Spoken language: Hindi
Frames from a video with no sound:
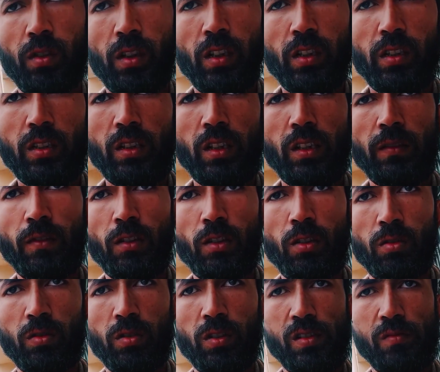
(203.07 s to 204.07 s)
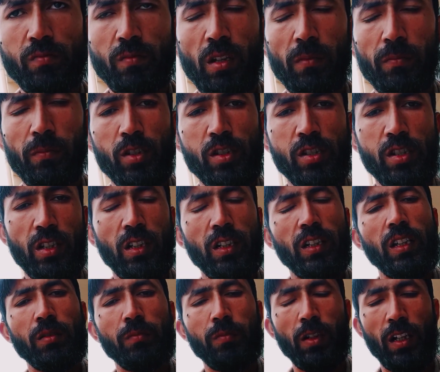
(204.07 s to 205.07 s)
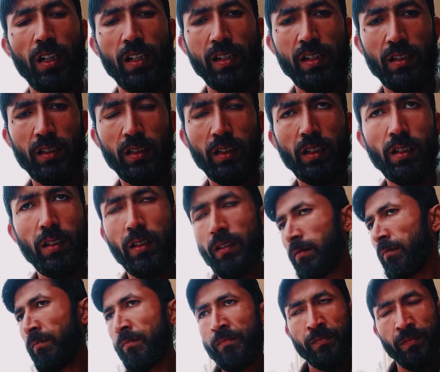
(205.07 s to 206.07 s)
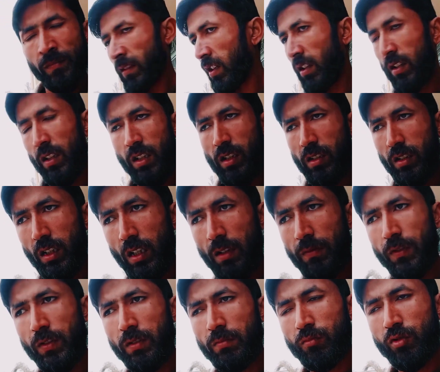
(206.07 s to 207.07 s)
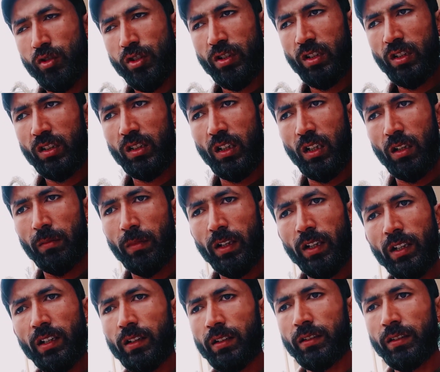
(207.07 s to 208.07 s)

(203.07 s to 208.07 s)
इतने ब्लॉगर्स में अपनी जगह नहीं बना सकते ये काफ़ी मुश्किल काम है